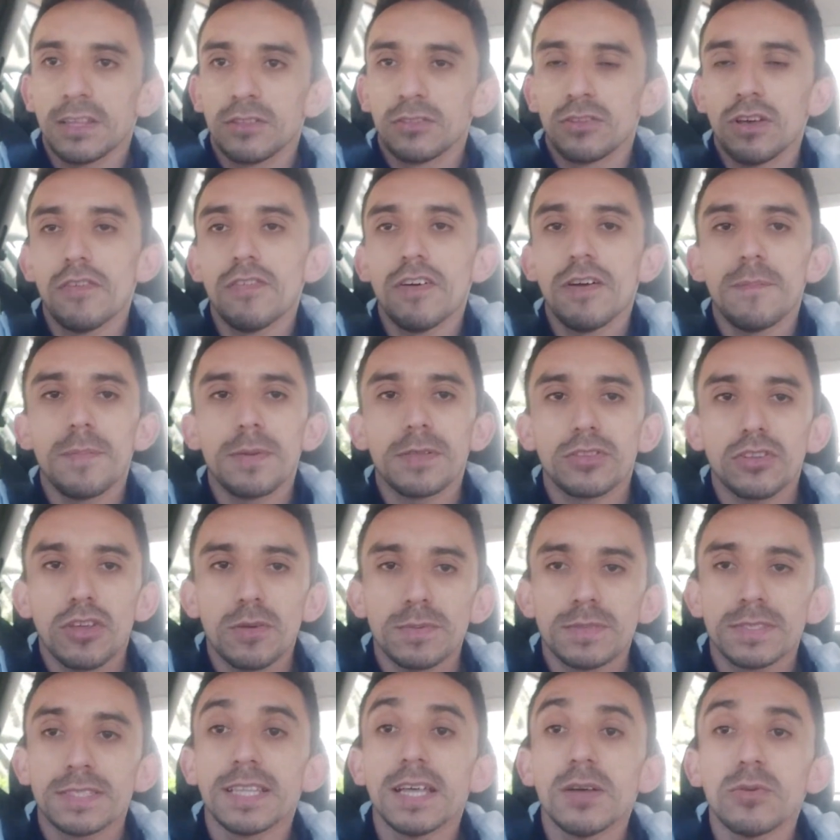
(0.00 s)
Nova
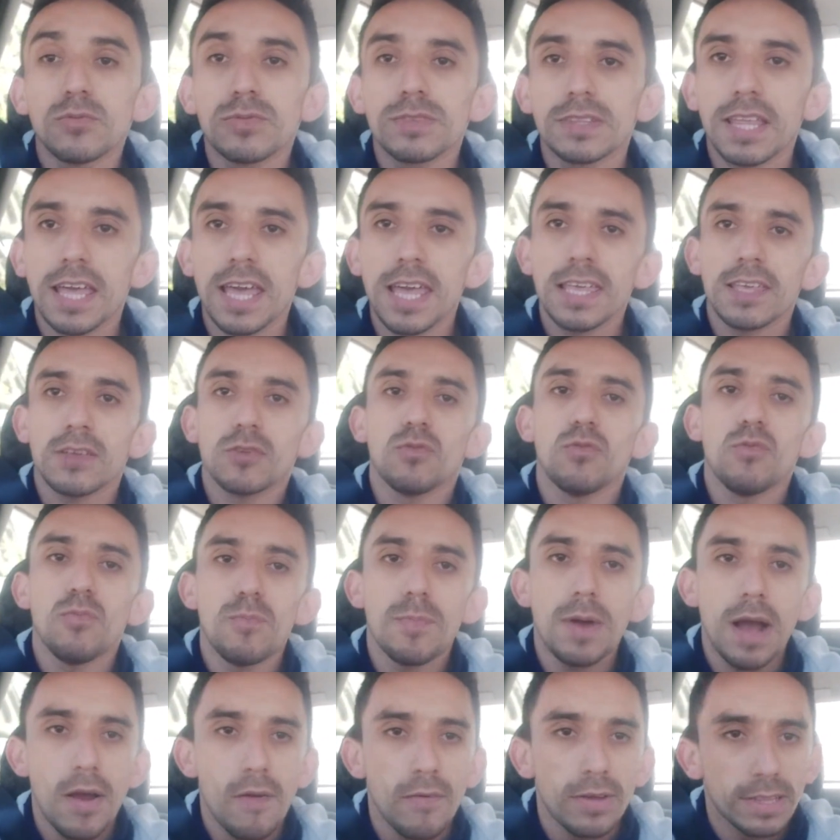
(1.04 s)
Petrópolis não tem um
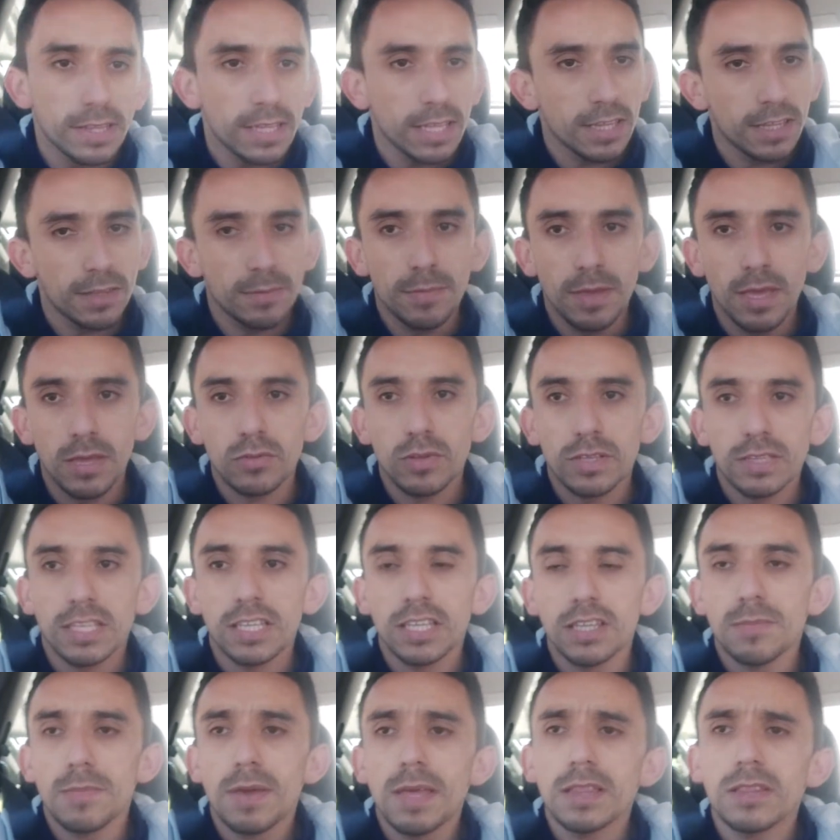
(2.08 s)
mau atendimento. O
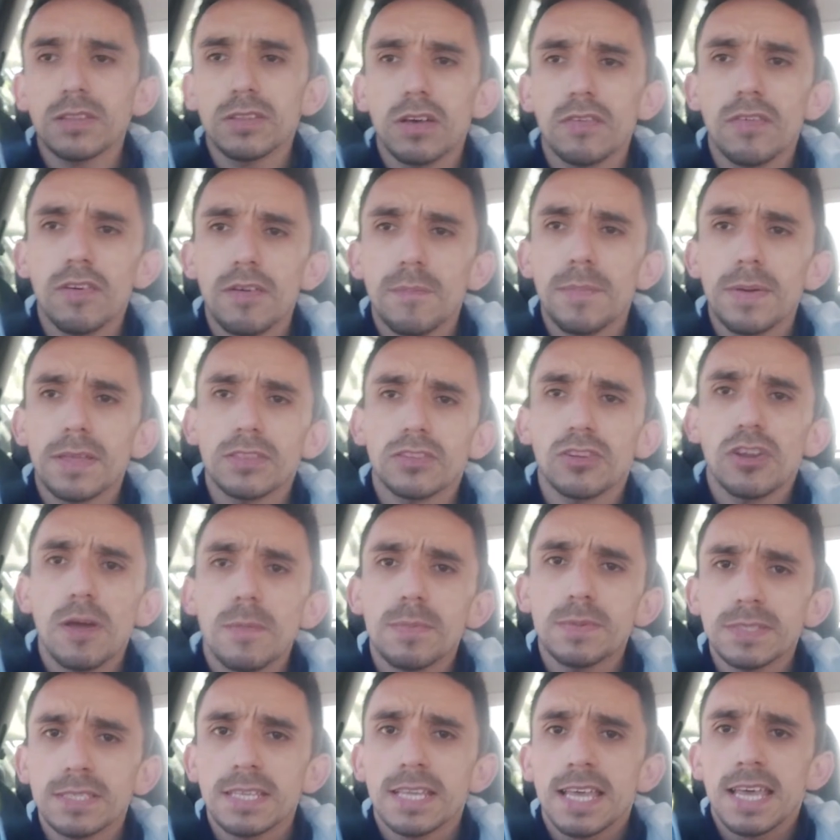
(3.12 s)
atendimento de Nova
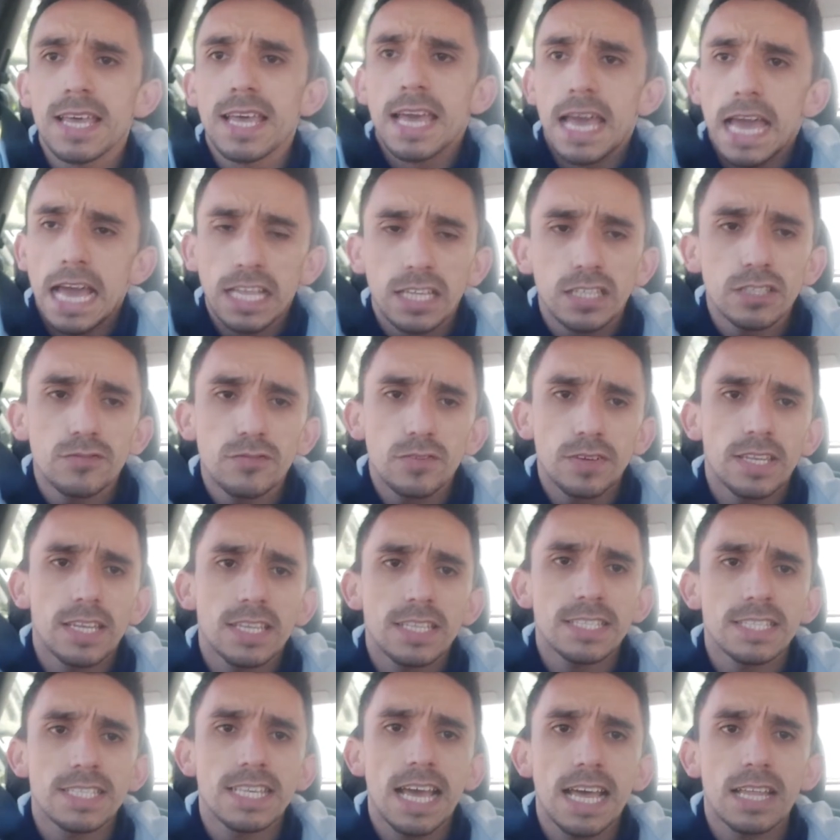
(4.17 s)
Petrópolis é
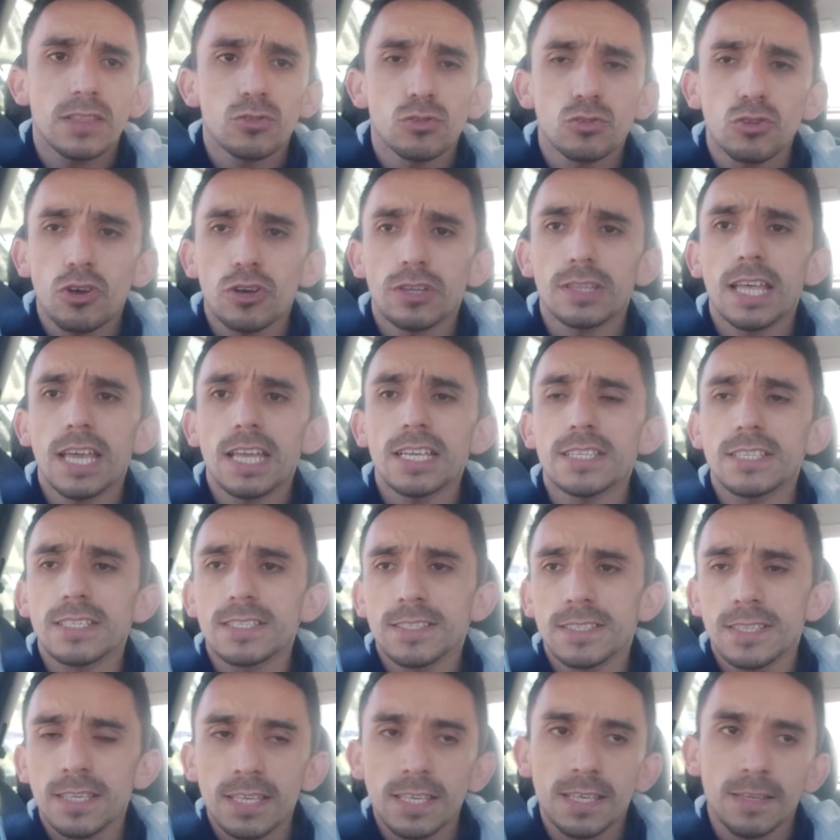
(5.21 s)
diferenciado do Nordeste
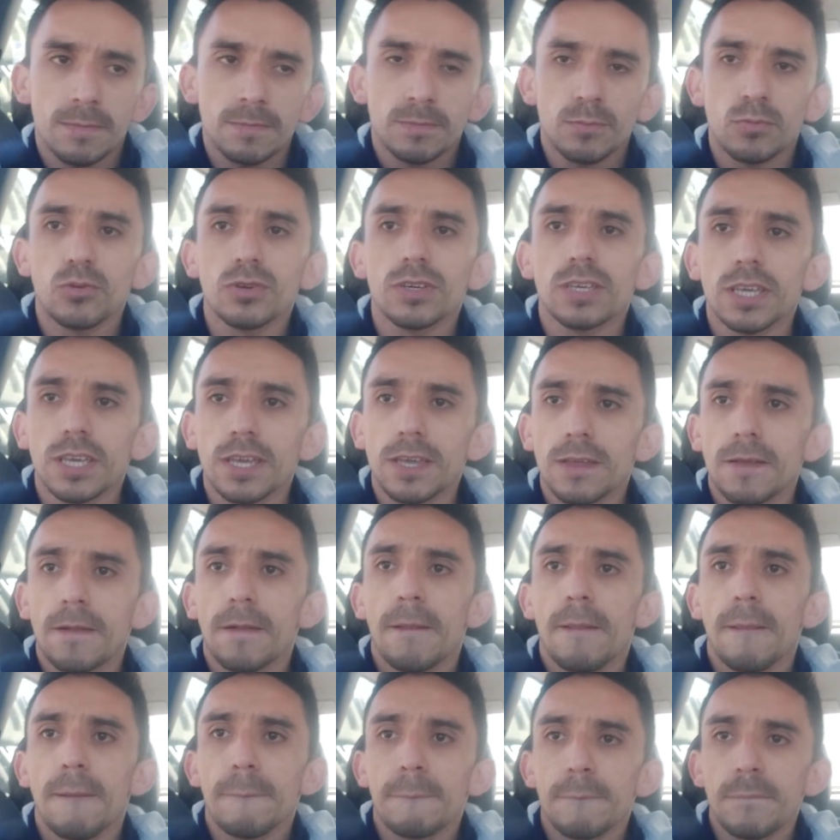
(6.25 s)
sim, porque
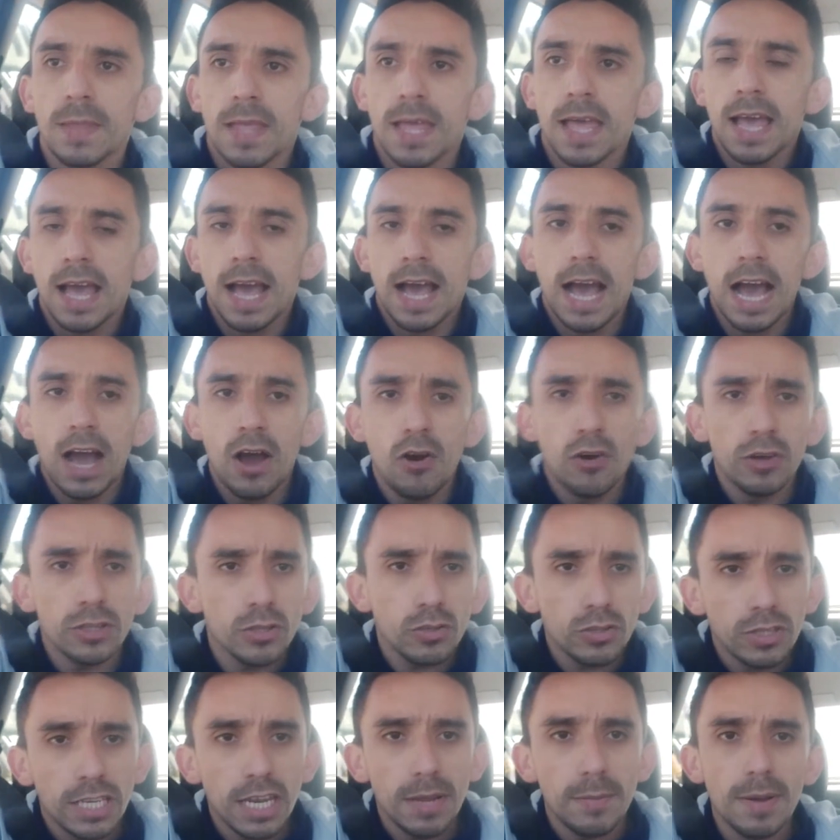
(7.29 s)
aonde
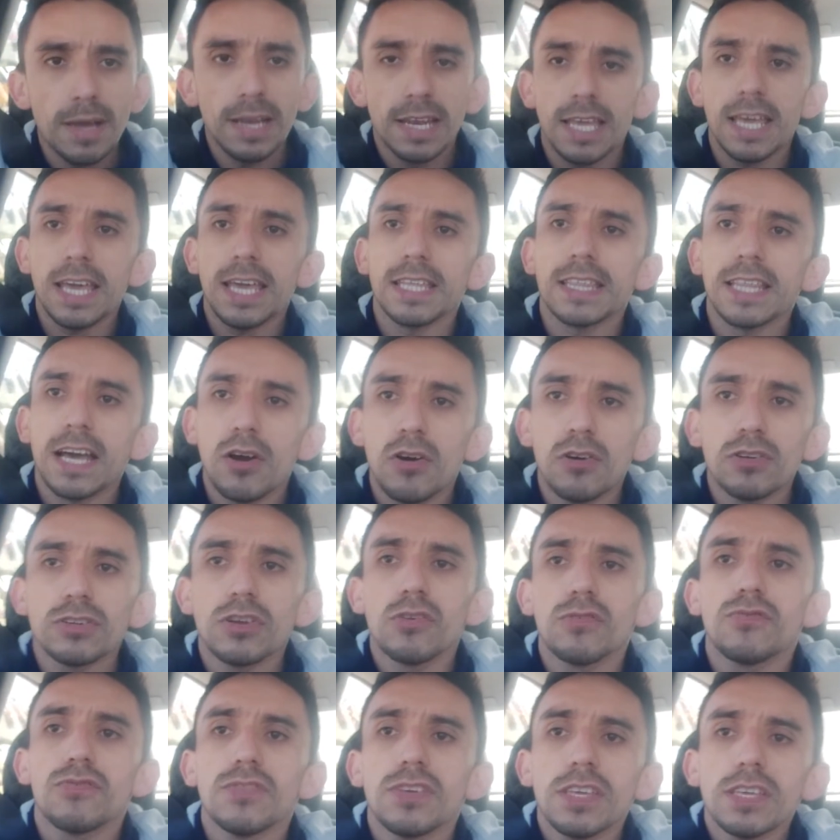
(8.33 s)
eu trabalhei, da onde
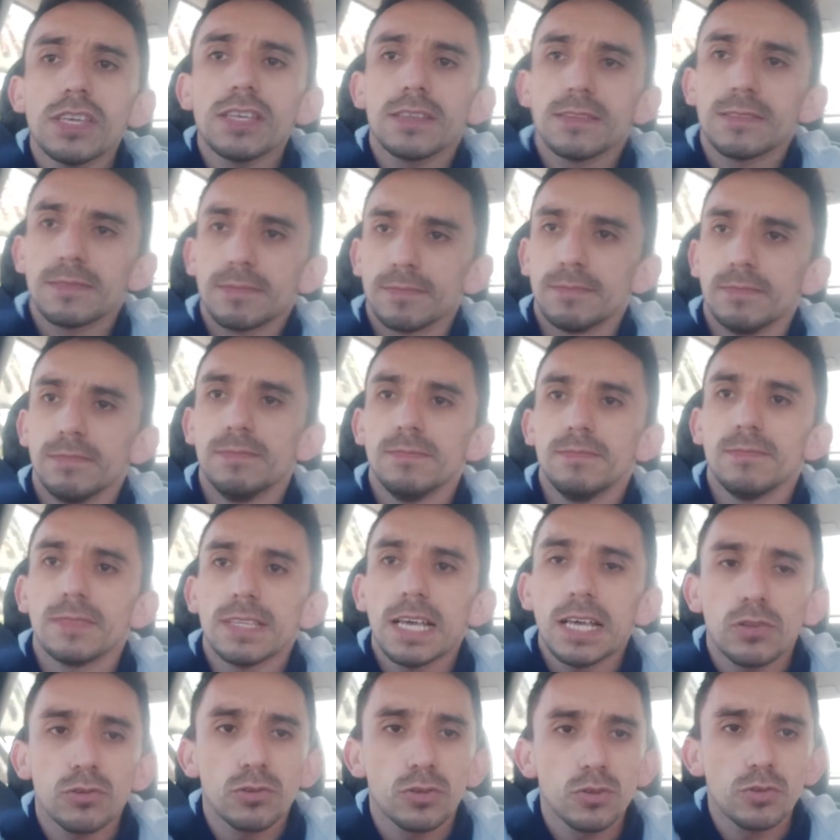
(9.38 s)
eu vim,
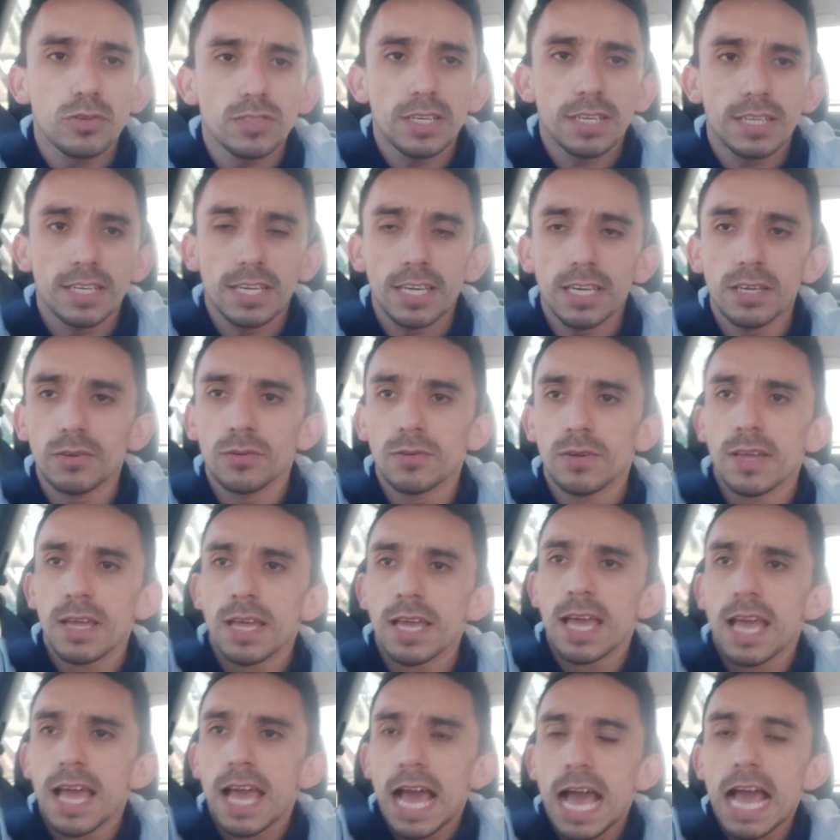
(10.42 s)
lá no Rio de Janeiro,
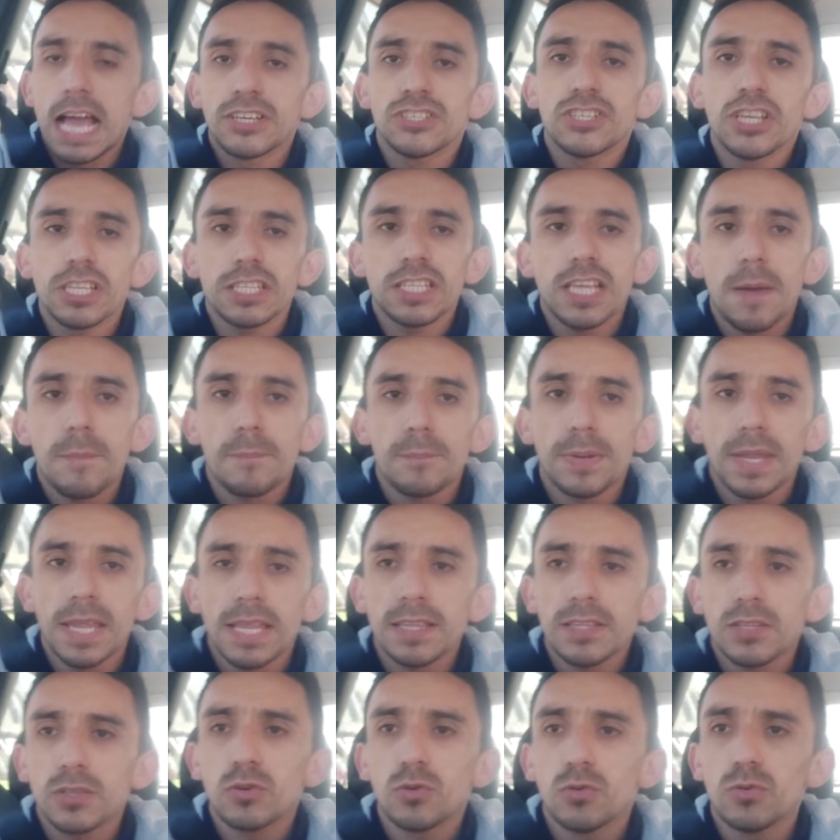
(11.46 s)
a gente
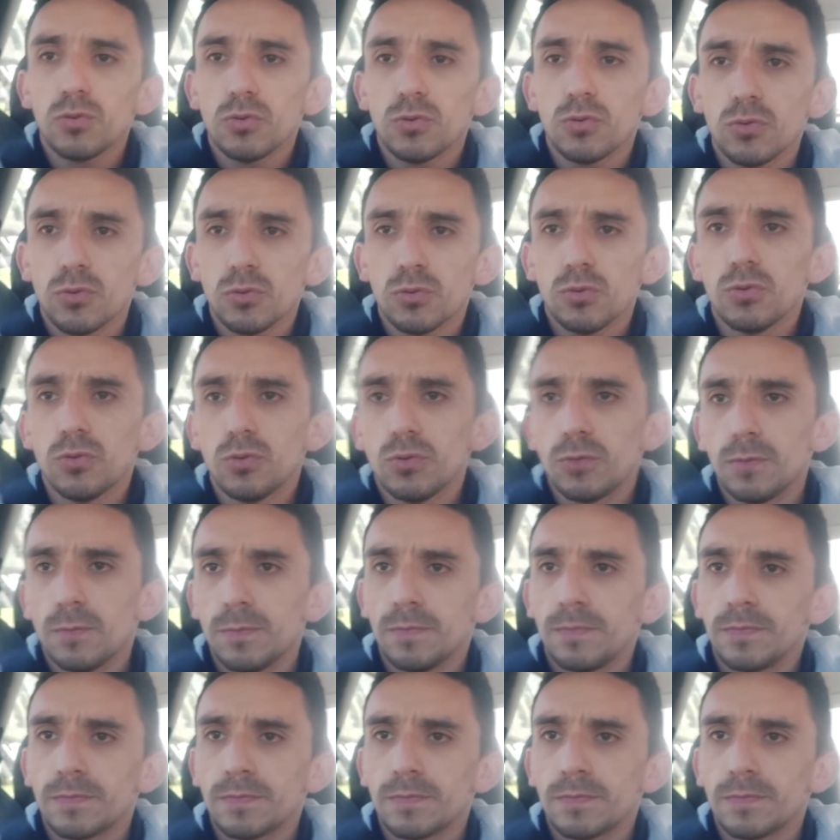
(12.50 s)
aprende que o